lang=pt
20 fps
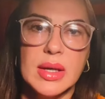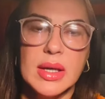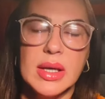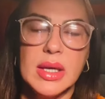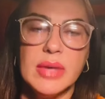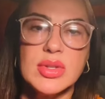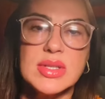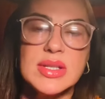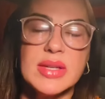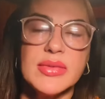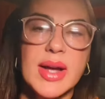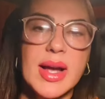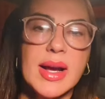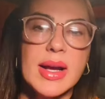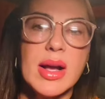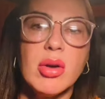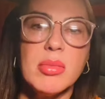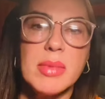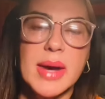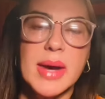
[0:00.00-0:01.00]
E você vai
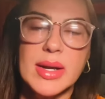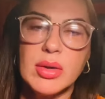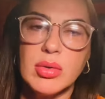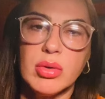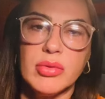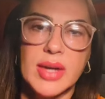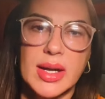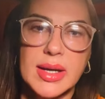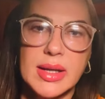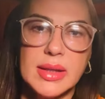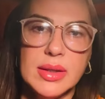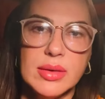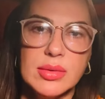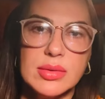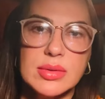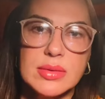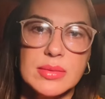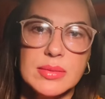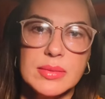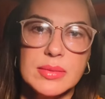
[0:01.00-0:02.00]
acalmar e confiar em
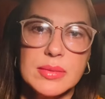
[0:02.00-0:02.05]
Deus.